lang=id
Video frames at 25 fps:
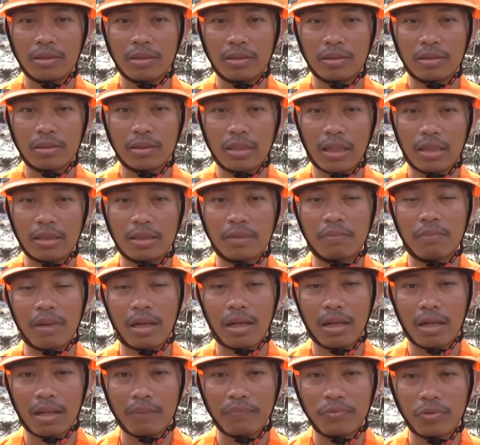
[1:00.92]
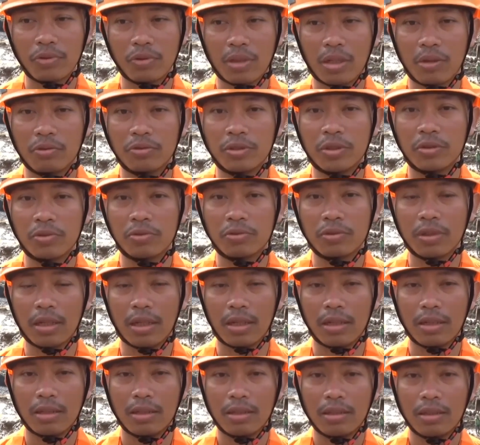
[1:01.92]
tadi malam curah hujan juga
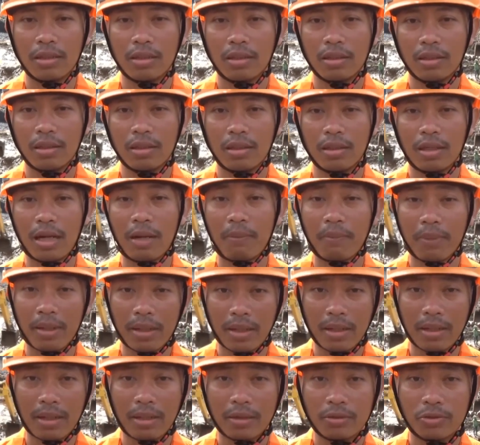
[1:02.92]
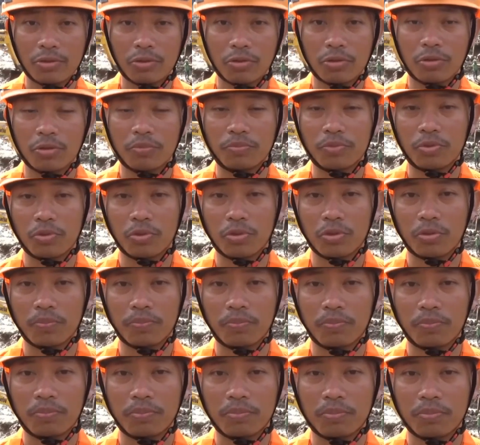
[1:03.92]
e, lama cukup cukup
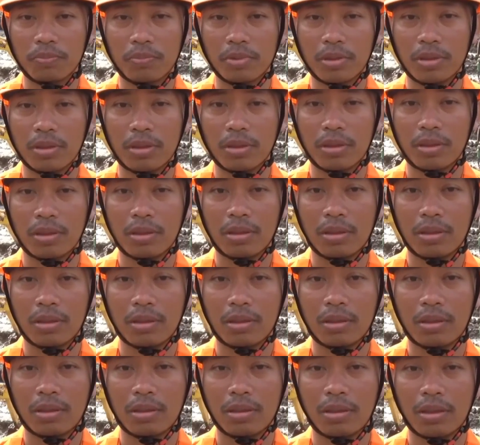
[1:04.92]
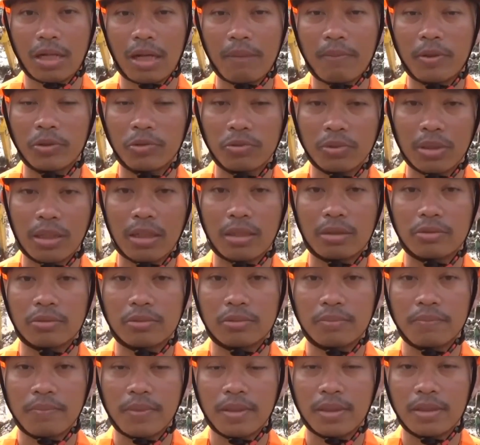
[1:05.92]
e, lama juga
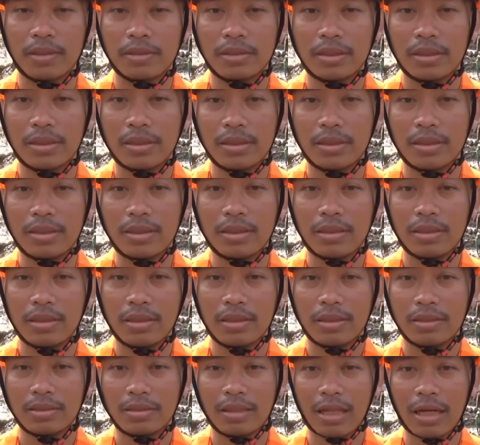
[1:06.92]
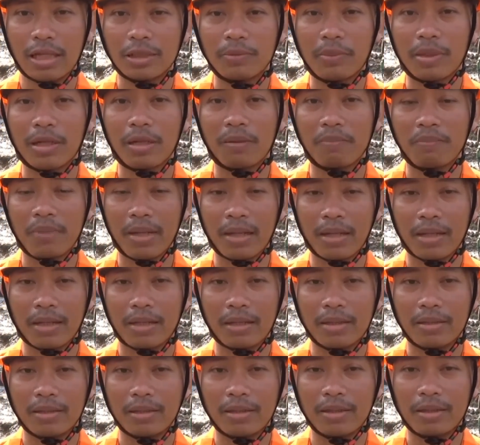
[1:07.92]
jadi tanah semakin lembek
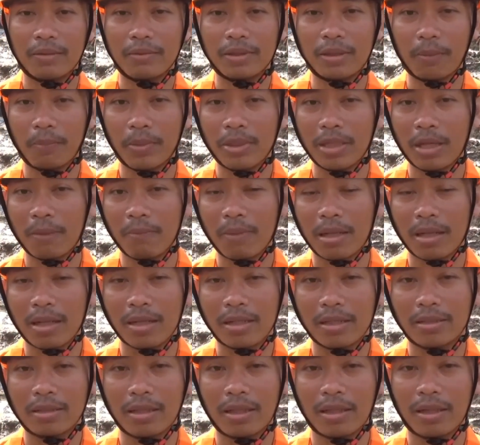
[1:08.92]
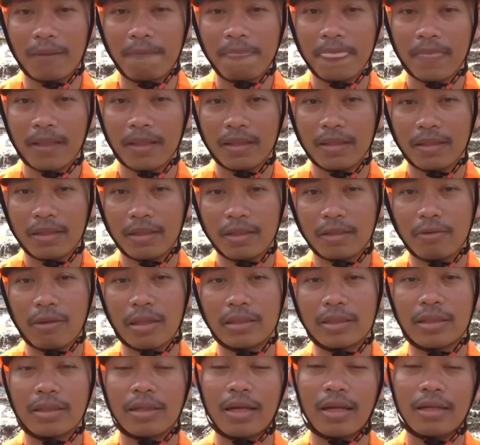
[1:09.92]
jadi tebing yang belakang kita
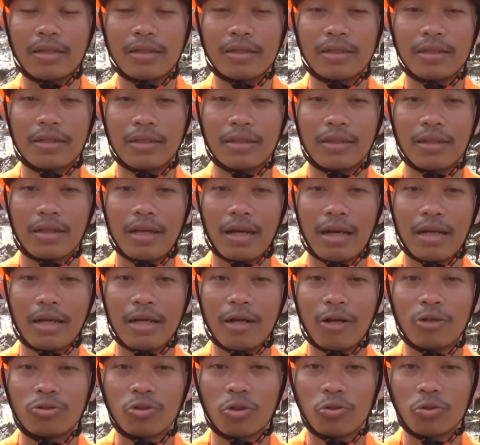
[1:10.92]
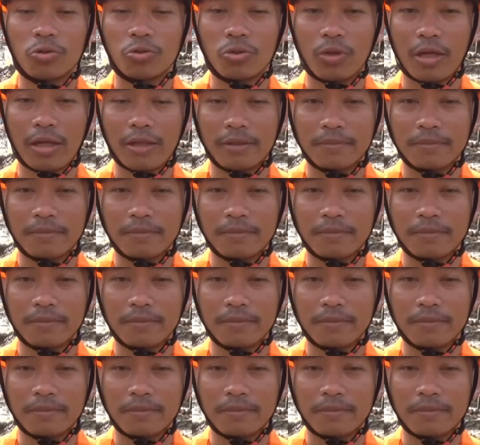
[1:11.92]
dikhawatirkan ada longsor susulan